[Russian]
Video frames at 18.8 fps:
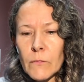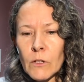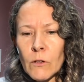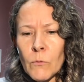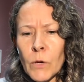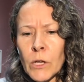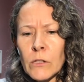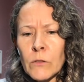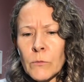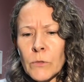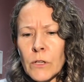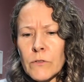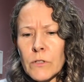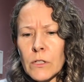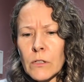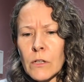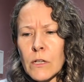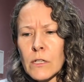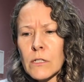Поэтому я
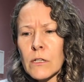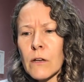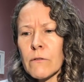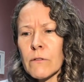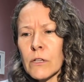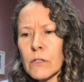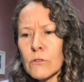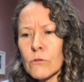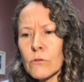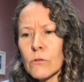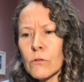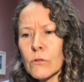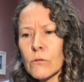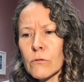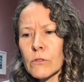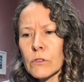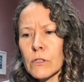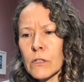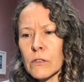всегда советую
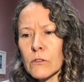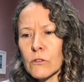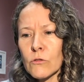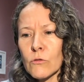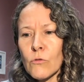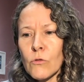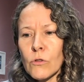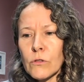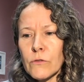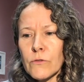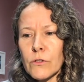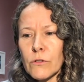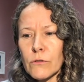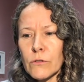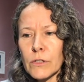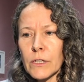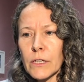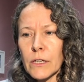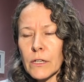вот этот год
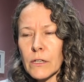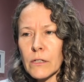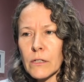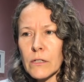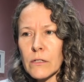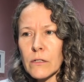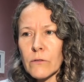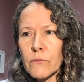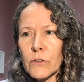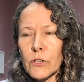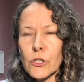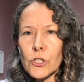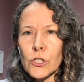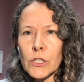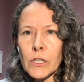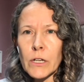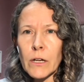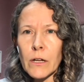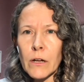все-таки, если вы
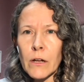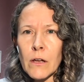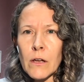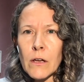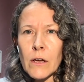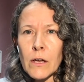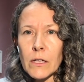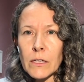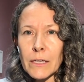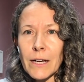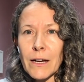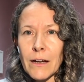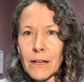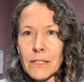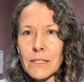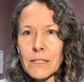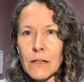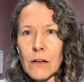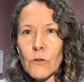решили до
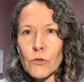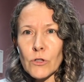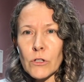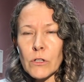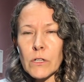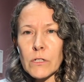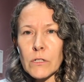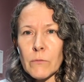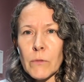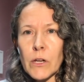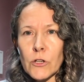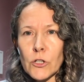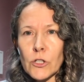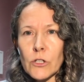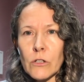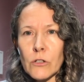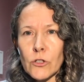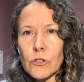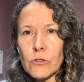конца уже для себя
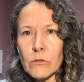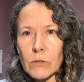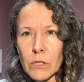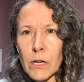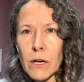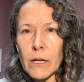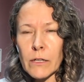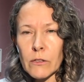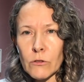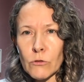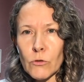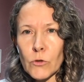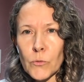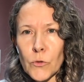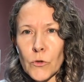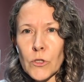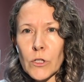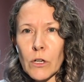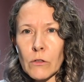решили, что да, это тот
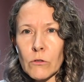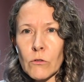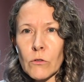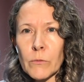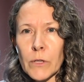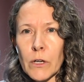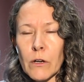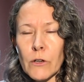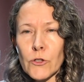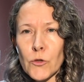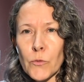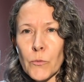путь, которым я хочу